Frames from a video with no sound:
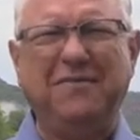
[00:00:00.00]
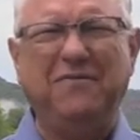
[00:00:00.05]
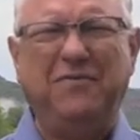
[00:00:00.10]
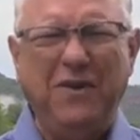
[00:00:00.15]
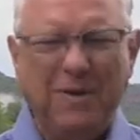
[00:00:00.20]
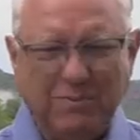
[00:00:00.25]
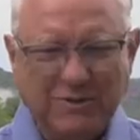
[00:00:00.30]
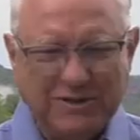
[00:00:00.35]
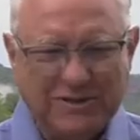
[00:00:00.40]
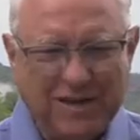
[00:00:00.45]

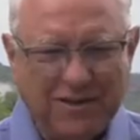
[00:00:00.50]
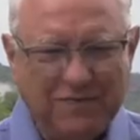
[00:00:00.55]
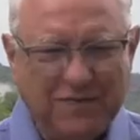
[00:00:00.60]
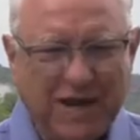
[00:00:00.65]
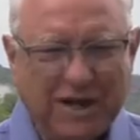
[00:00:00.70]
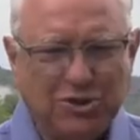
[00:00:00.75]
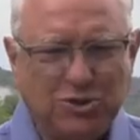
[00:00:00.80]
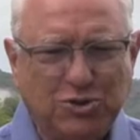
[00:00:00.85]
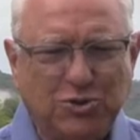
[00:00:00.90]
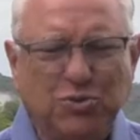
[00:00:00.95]
vamos
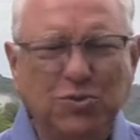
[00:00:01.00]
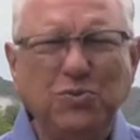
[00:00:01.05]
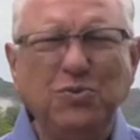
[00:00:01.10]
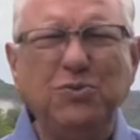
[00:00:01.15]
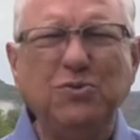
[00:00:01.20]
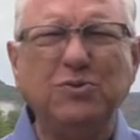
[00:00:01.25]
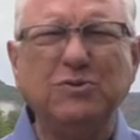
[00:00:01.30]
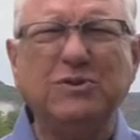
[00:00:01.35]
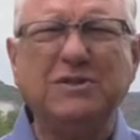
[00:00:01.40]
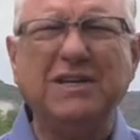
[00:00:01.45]
andar
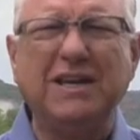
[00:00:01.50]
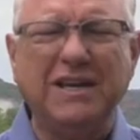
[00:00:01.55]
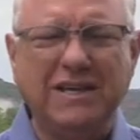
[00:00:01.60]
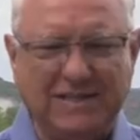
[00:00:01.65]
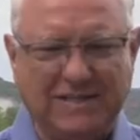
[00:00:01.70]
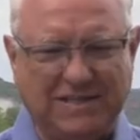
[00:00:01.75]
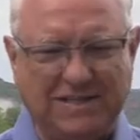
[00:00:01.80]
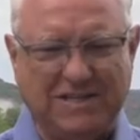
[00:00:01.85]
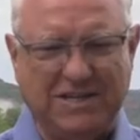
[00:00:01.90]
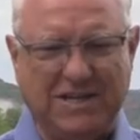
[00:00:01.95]
juntos
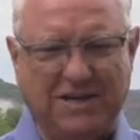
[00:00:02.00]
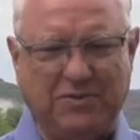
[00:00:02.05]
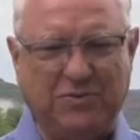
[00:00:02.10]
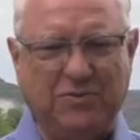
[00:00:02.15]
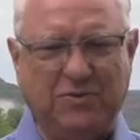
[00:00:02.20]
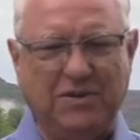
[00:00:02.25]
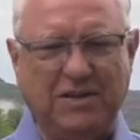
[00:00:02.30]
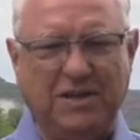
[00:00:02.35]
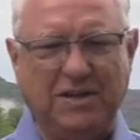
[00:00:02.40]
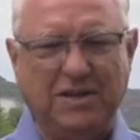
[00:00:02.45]
este
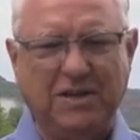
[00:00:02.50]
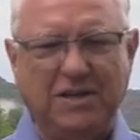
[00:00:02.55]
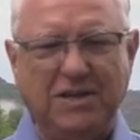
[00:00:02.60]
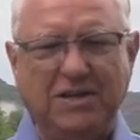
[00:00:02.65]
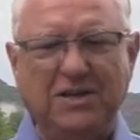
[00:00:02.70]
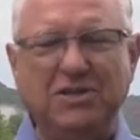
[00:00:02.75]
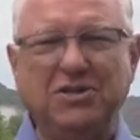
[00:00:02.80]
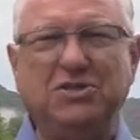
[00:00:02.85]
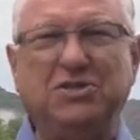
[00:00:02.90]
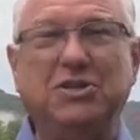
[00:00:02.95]
ano.
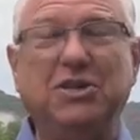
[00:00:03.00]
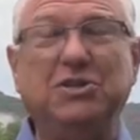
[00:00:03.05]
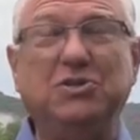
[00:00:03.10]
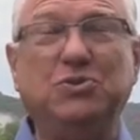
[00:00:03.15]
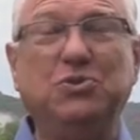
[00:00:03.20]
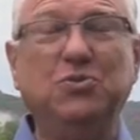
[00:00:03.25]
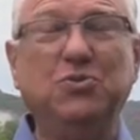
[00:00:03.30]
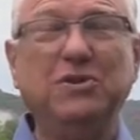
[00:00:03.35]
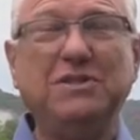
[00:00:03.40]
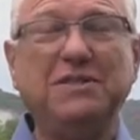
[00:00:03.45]

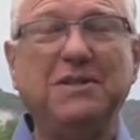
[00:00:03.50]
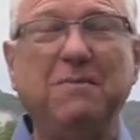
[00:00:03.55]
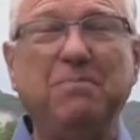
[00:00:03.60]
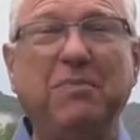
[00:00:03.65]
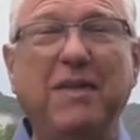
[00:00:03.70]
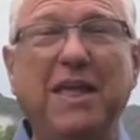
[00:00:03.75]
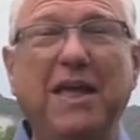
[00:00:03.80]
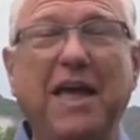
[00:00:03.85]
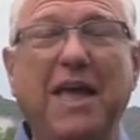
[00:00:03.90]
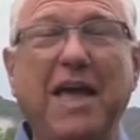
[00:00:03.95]
Jesus
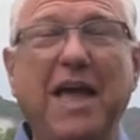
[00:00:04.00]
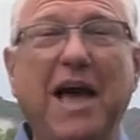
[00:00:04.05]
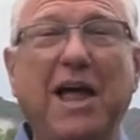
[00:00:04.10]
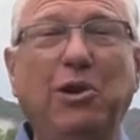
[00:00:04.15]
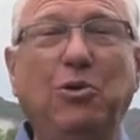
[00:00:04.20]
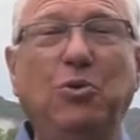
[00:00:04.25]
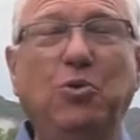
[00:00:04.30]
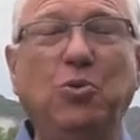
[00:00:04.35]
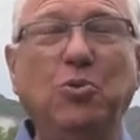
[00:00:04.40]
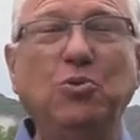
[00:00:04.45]
é a
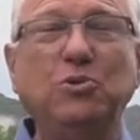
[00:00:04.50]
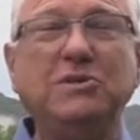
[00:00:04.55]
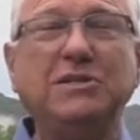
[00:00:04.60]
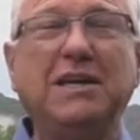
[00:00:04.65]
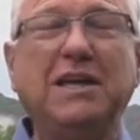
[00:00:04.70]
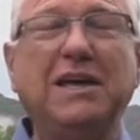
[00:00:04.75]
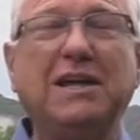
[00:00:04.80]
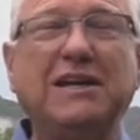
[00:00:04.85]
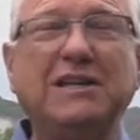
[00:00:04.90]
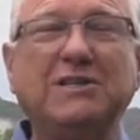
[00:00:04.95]
luz
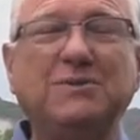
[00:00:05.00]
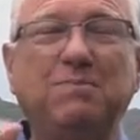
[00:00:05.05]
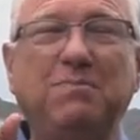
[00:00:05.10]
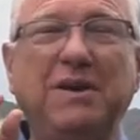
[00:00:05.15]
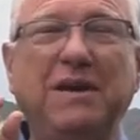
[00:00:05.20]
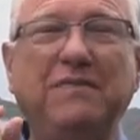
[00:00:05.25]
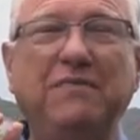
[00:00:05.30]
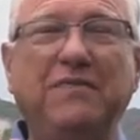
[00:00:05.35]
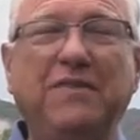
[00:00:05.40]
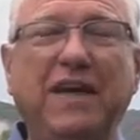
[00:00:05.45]
que
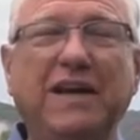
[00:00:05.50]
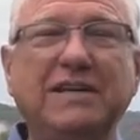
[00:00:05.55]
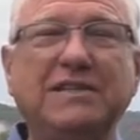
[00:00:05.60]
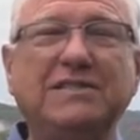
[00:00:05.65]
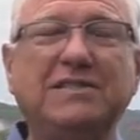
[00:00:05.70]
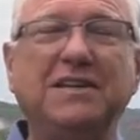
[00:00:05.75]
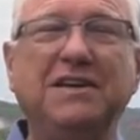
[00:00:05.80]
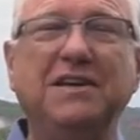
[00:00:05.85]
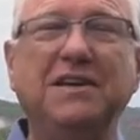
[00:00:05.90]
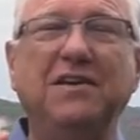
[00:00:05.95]

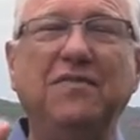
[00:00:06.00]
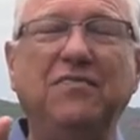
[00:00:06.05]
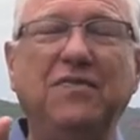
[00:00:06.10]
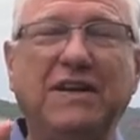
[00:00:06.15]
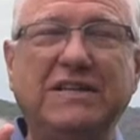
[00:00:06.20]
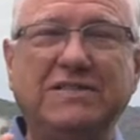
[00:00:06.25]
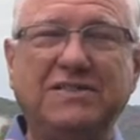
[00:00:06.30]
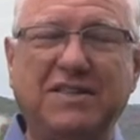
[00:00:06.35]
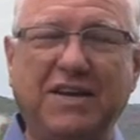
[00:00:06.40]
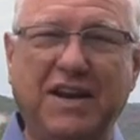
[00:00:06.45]
resplandece
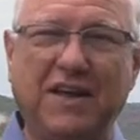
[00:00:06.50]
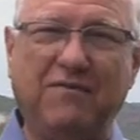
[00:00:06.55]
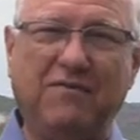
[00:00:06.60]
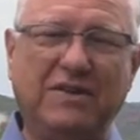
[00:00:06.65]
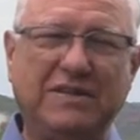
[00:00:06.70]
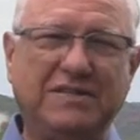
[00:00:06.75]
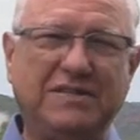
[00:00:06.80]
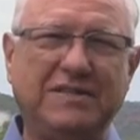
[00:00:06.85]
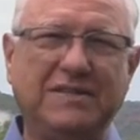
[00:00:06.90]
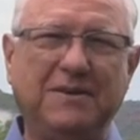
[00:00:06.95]
nas
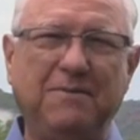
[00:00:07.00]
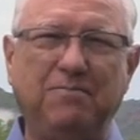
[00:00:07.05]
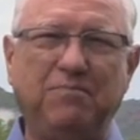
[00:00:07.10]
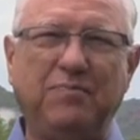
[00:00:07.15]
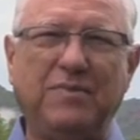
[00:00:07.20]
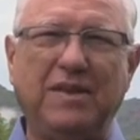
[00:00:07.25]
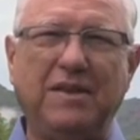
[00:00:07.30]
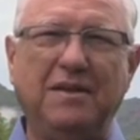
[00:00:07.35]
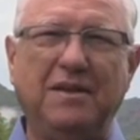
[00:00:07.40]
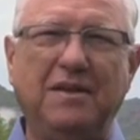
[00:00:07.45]
trevas.
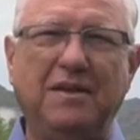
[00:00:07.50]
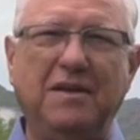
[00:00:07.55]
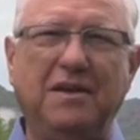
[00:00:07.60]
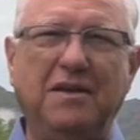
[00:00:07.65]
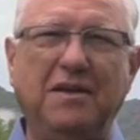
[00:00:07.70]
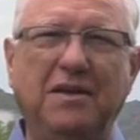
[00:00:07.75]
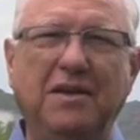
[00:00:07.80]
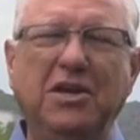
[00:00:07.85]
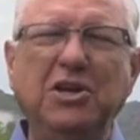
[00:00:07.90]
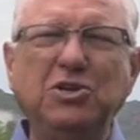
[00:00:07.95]

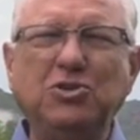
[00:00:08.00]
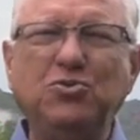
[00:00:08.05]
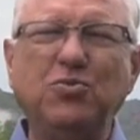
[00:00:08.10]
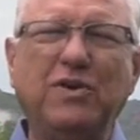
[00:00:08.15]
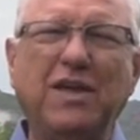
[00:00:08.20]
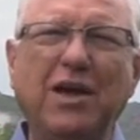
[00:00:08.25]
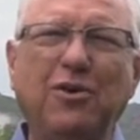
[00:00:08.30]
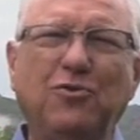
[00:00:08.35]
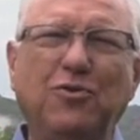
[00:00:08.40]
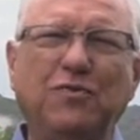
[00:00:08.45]
Isso
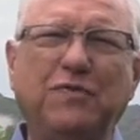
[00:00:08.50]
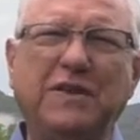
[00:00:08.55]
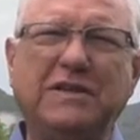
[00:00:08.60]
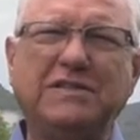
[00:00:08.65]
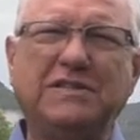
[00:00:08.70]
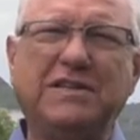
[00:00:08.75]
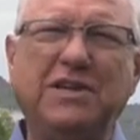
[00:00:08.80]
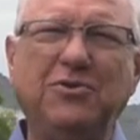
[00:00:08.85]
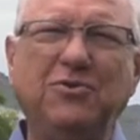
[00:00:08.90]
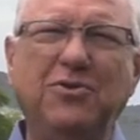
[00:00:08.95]
que
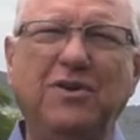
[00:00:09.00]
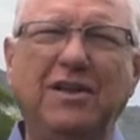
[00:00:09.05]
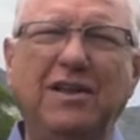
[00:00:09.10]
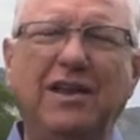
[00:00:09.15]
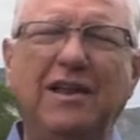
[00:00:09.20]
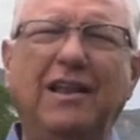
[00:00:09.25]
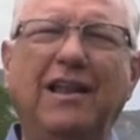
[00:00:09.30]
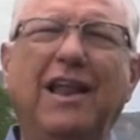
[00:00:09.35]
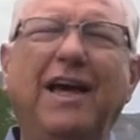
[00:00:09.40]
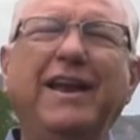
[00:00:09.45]
aconteceu
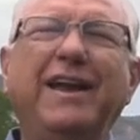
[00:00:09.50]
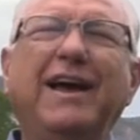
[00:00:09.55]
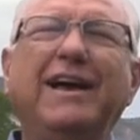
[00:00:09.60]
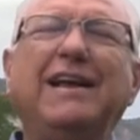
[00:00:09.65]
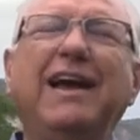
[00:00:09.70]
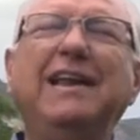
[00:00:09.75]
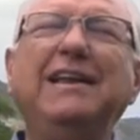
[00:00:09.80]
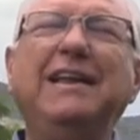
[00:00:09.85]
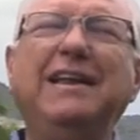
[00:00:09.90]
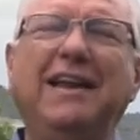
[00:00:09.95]
lá na
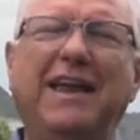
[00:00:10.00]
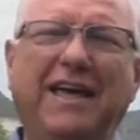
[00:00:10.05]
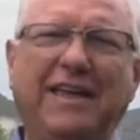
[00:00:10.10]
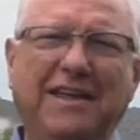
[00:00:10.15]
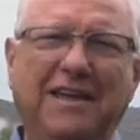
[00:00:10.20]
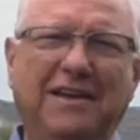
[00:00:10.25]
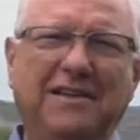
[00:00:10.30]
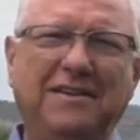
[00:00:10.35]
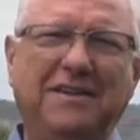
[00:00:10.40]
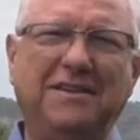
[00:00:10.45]

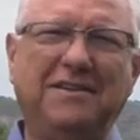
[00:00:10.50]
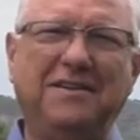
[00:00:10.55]
Galileia.